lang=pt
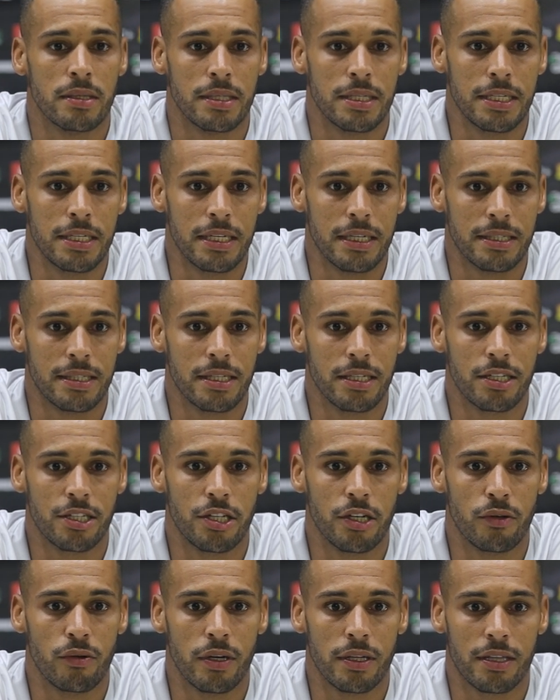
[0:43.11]
Sim, assim que
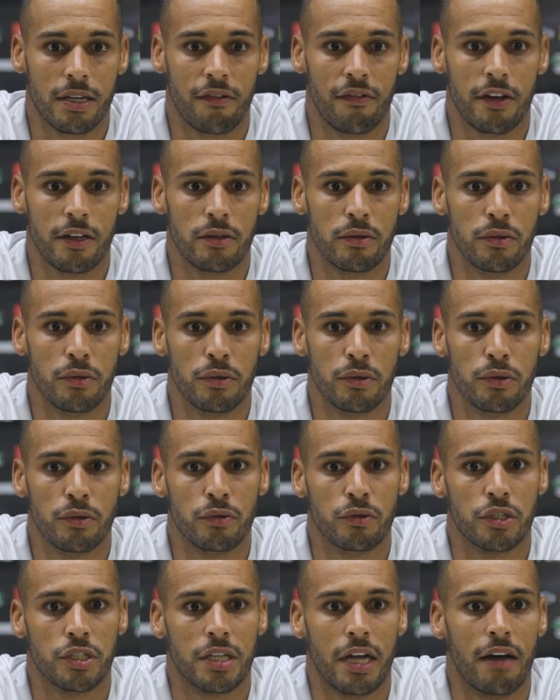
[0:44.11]
chegou através do, do
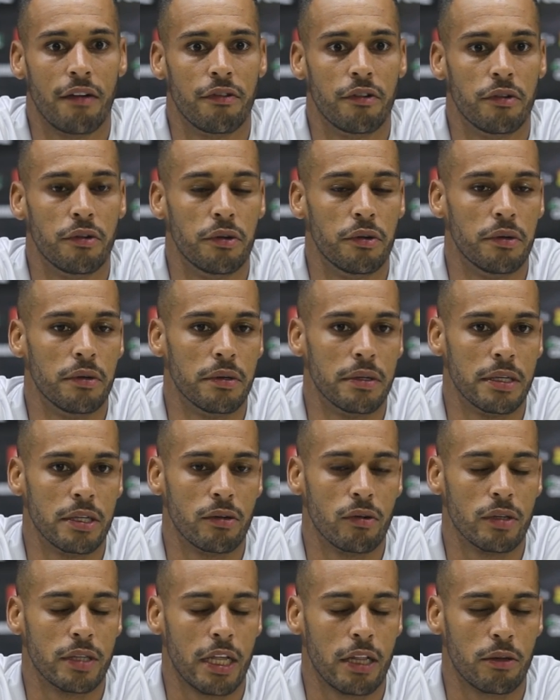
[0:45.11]
Gustavo em
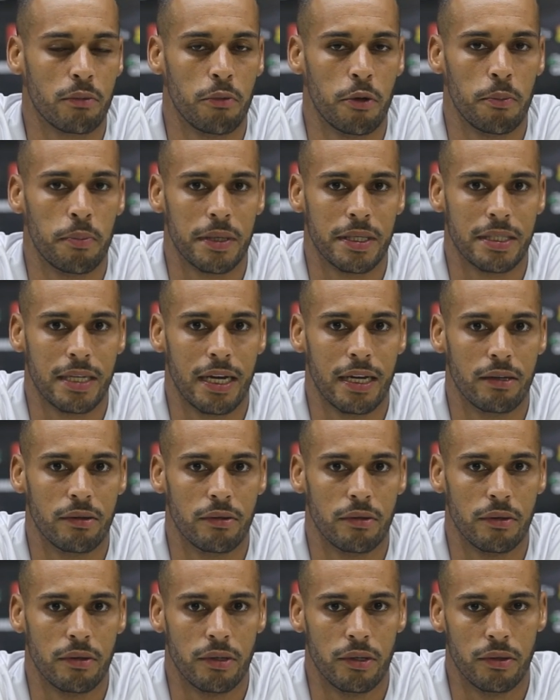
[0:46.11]
contato com o
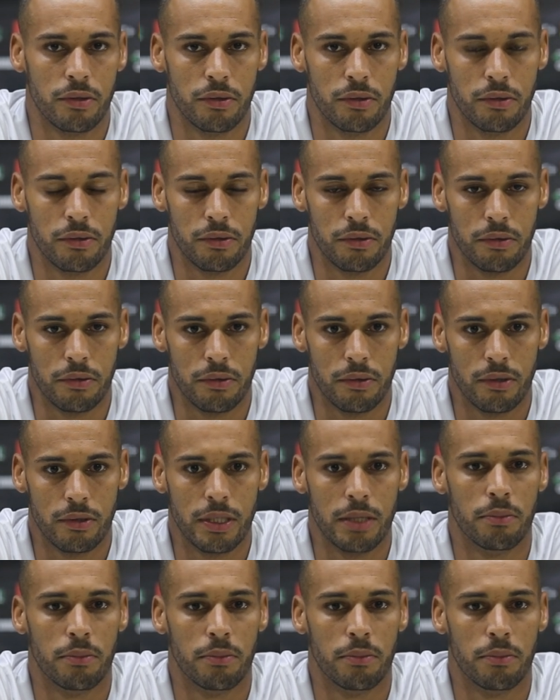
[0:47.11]
empresário, eu,